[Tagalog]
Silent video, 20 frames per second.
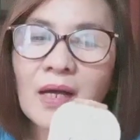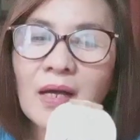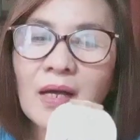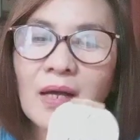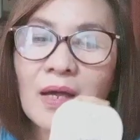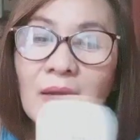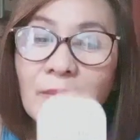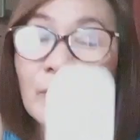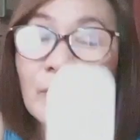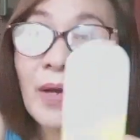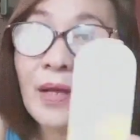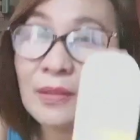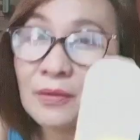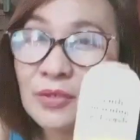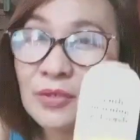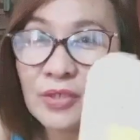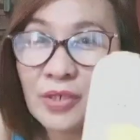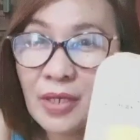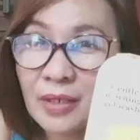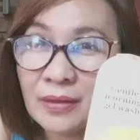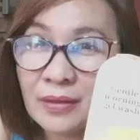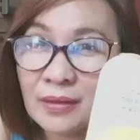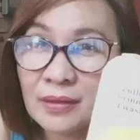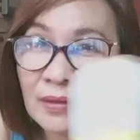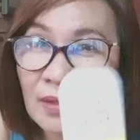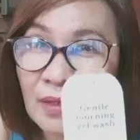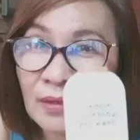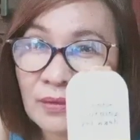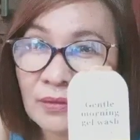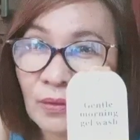Hypoallergenic
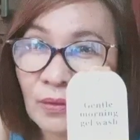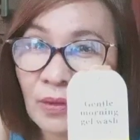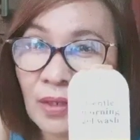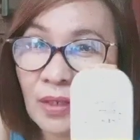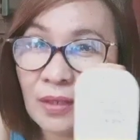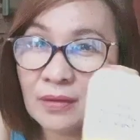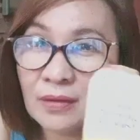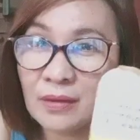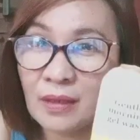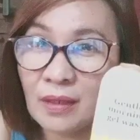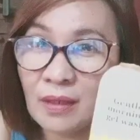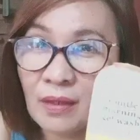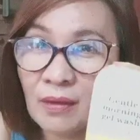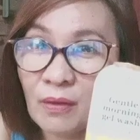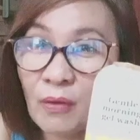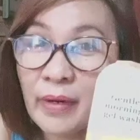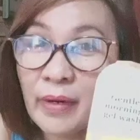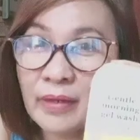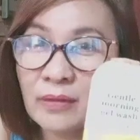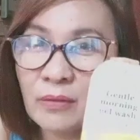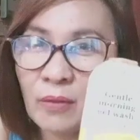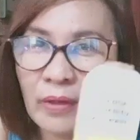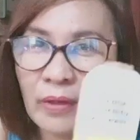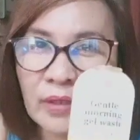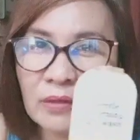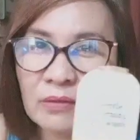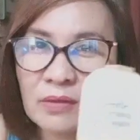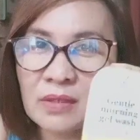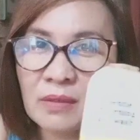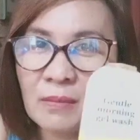nga ito at uh, okay na
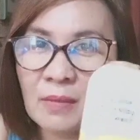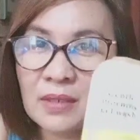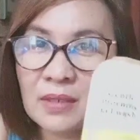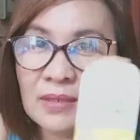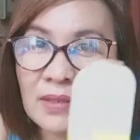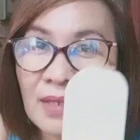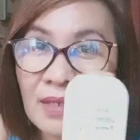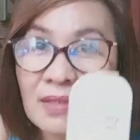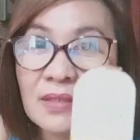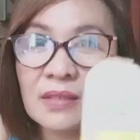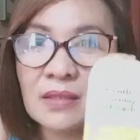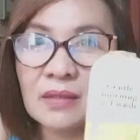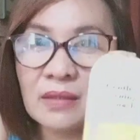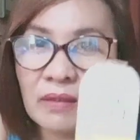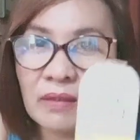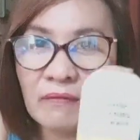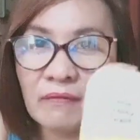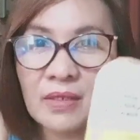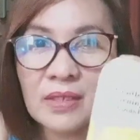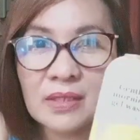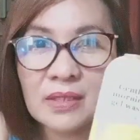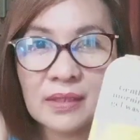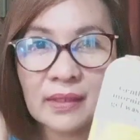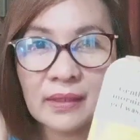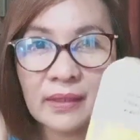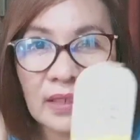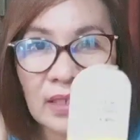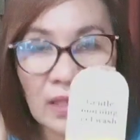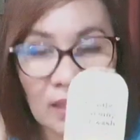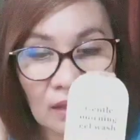okay ito sa mga sensitive
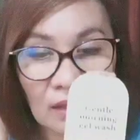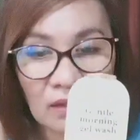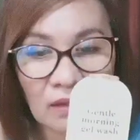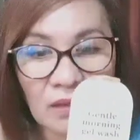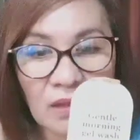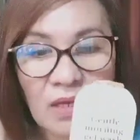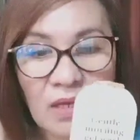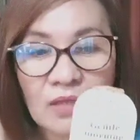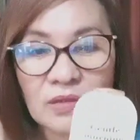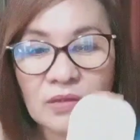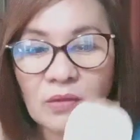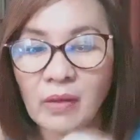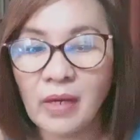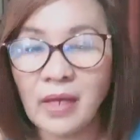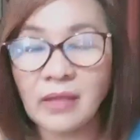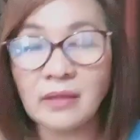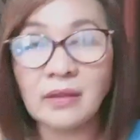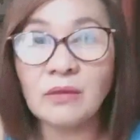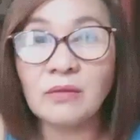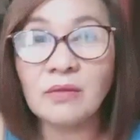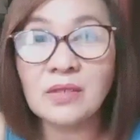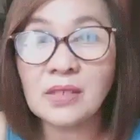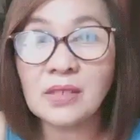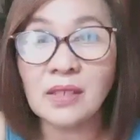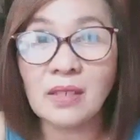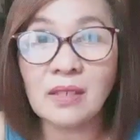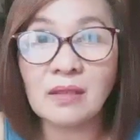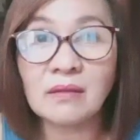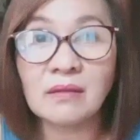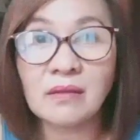skin. So, kahit anong
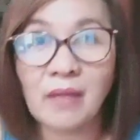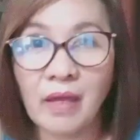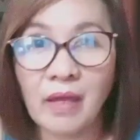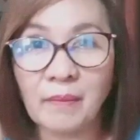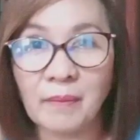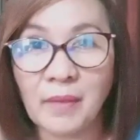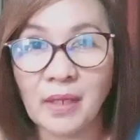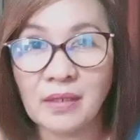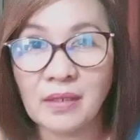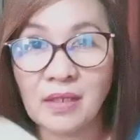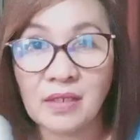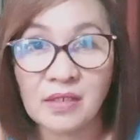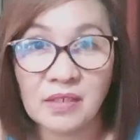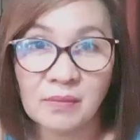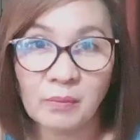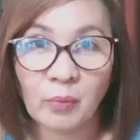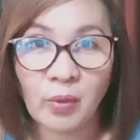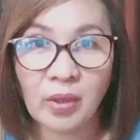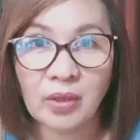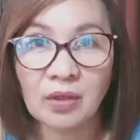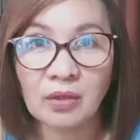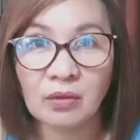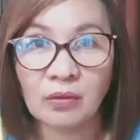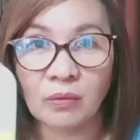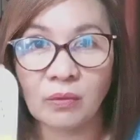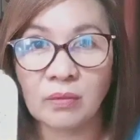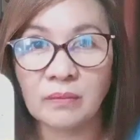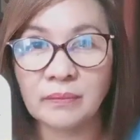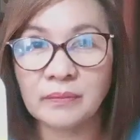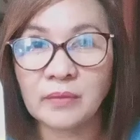skin type, I guess, pwede ito.